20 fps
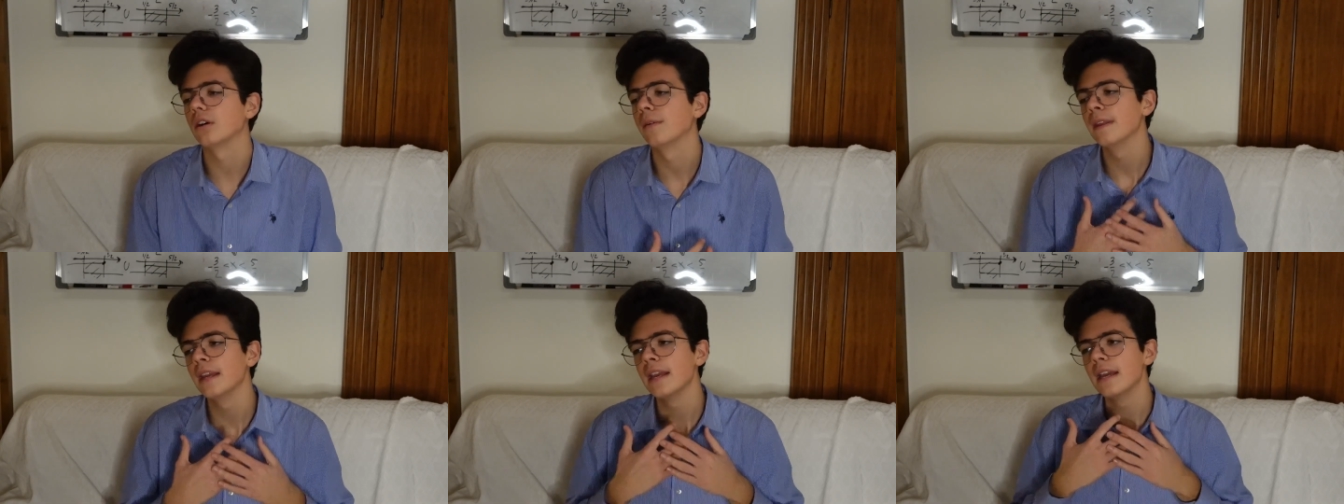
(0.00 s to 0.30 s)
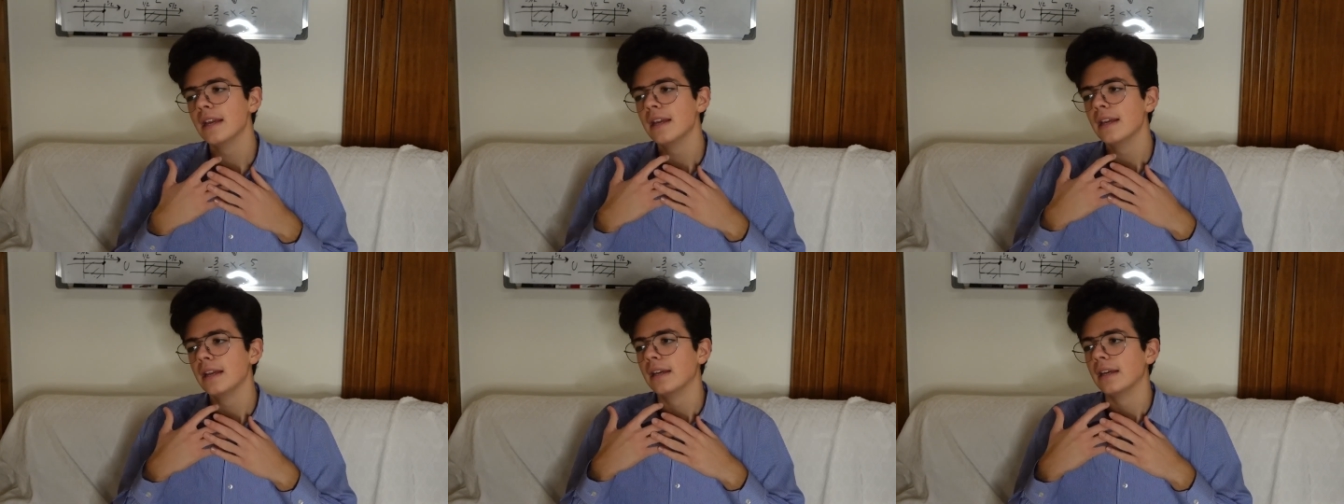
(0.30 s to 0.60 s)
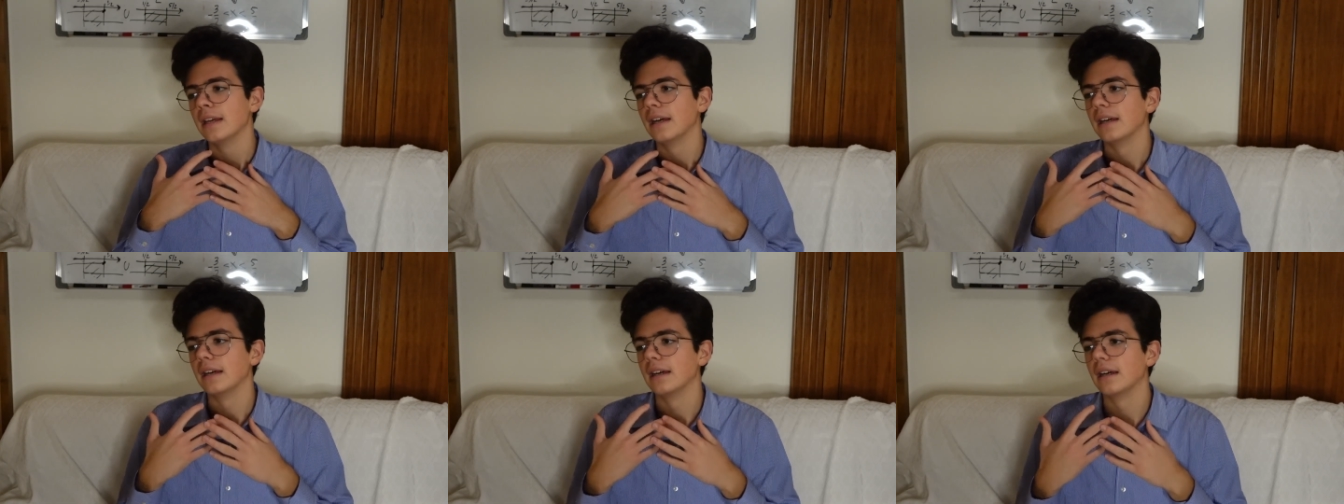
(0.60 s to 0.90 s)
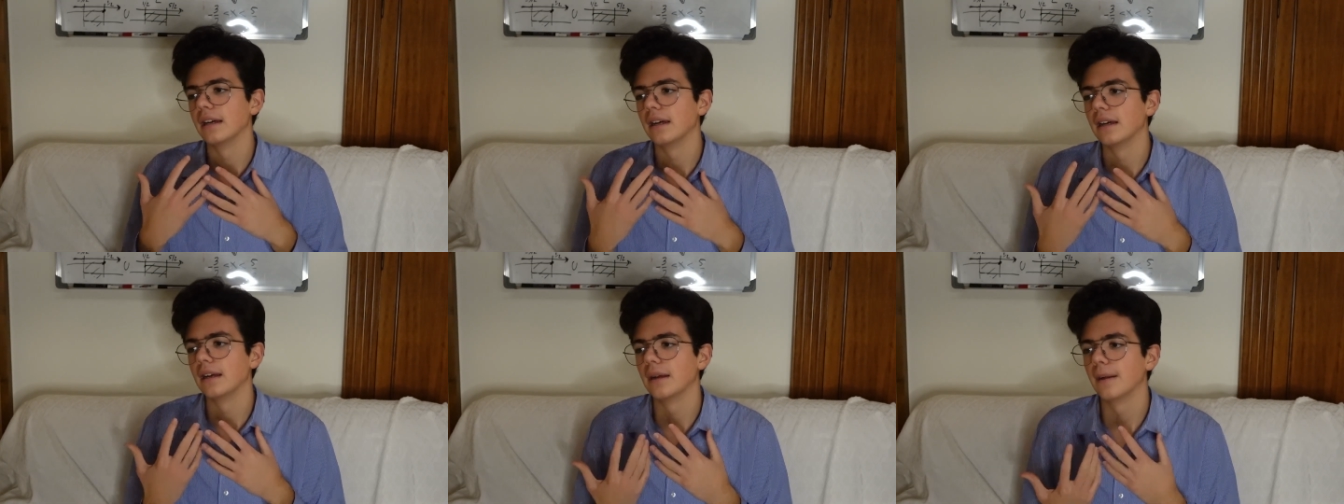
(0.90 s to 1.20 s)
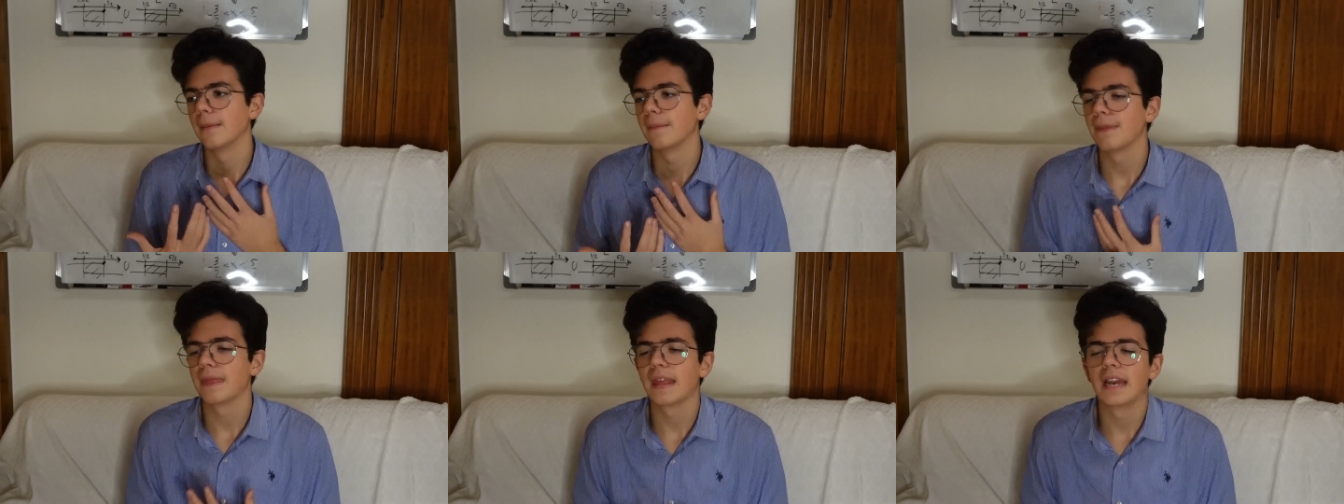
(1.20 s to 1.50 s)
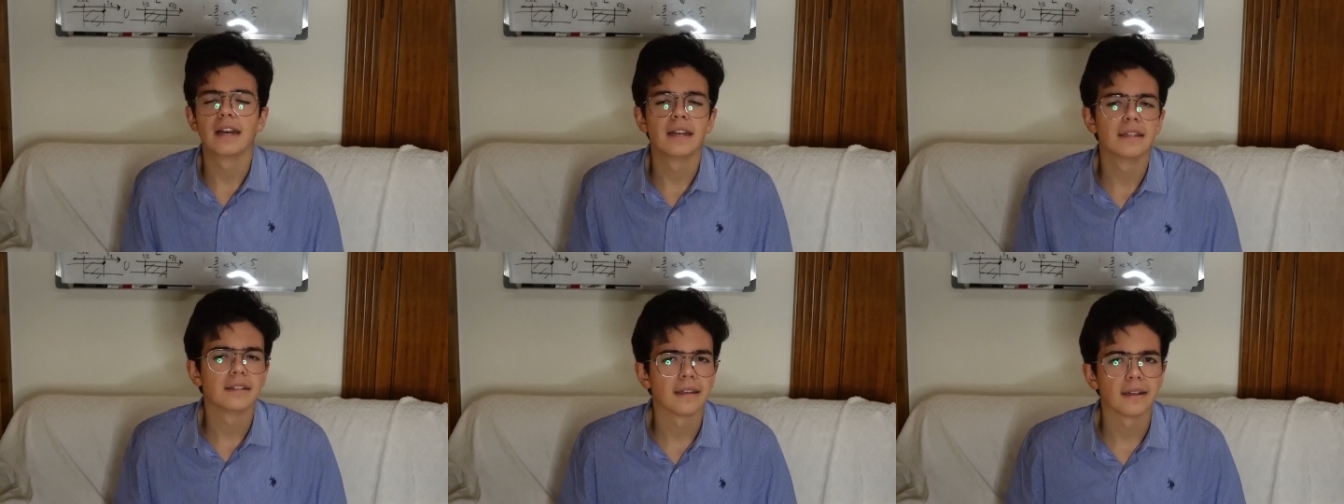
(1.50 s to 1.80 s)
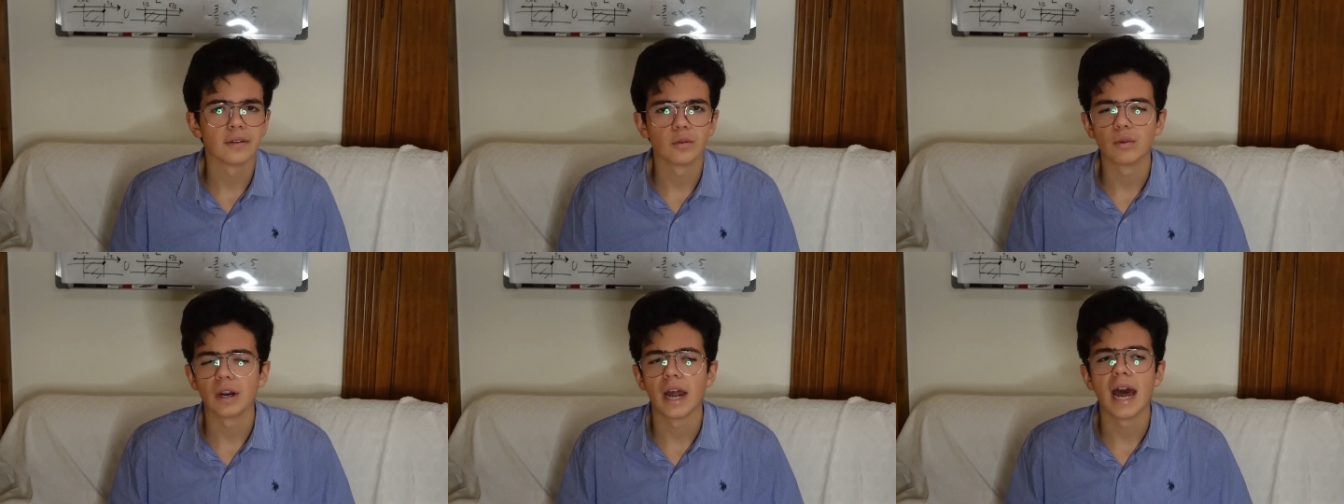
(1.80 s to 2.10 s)
uh, nella
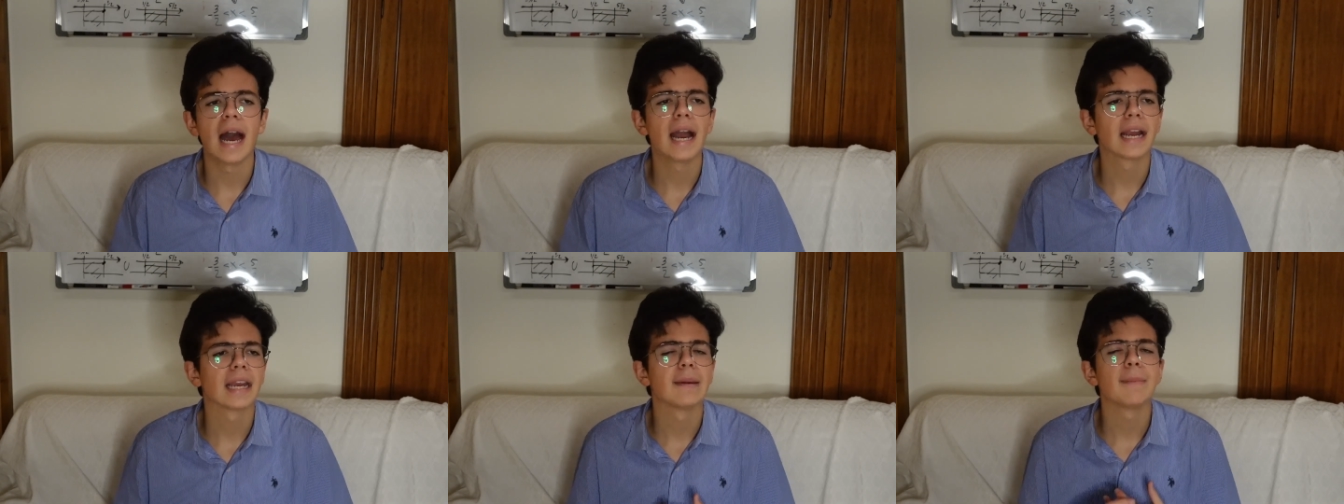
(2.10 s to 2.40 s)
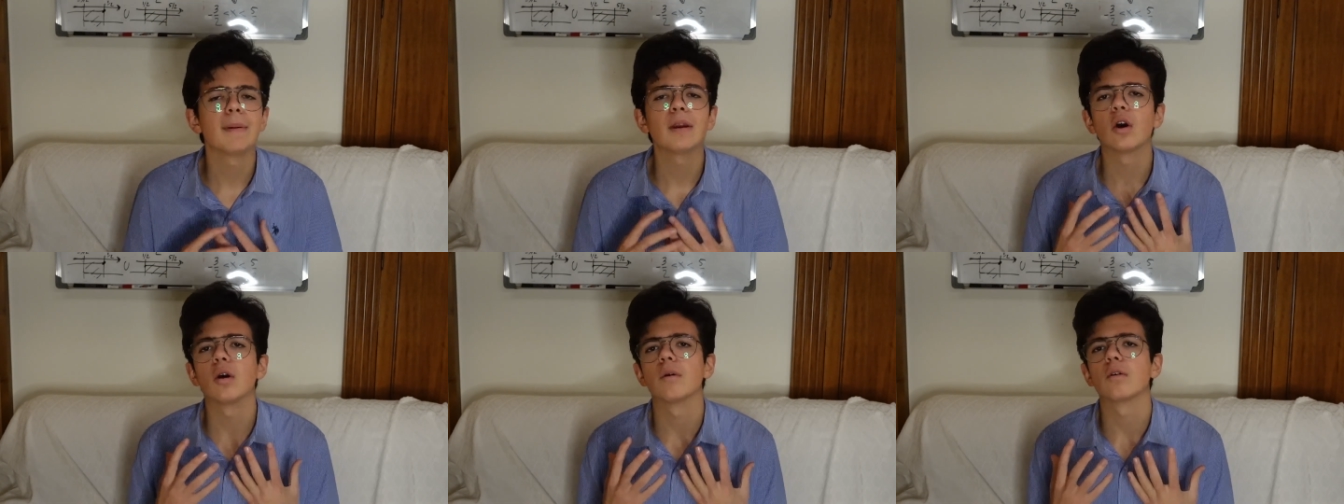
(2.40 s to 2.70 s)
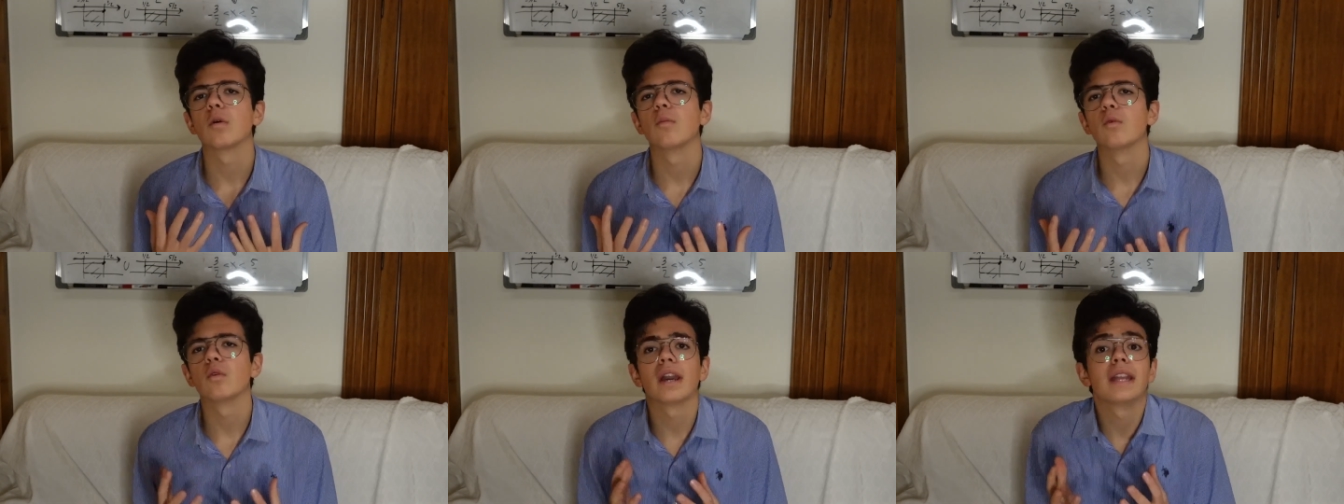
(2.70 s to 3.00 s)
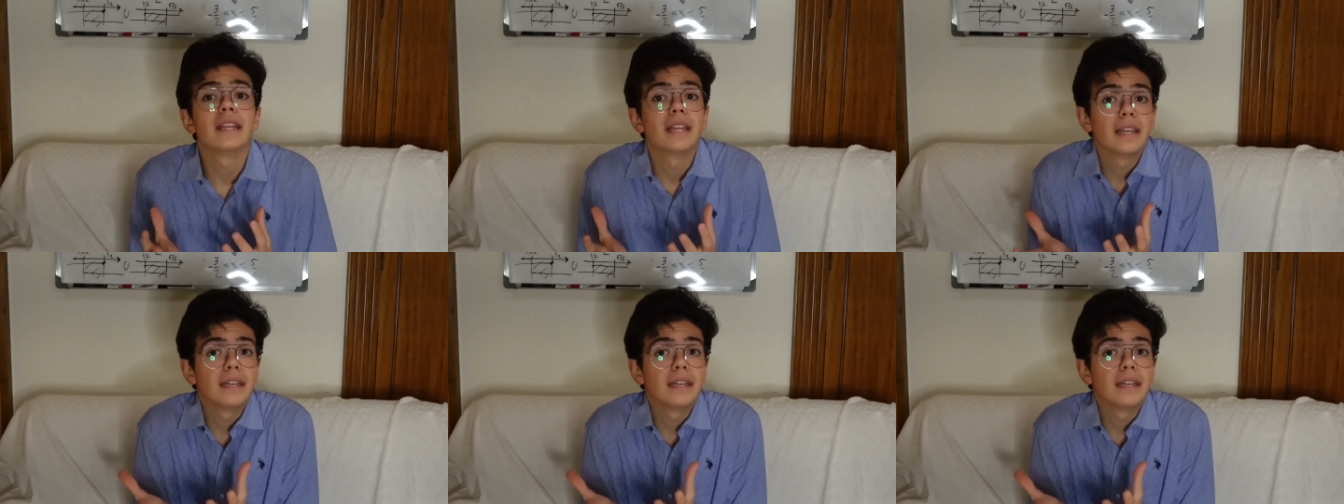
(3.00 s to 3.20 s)
letteratura anche, però comunque,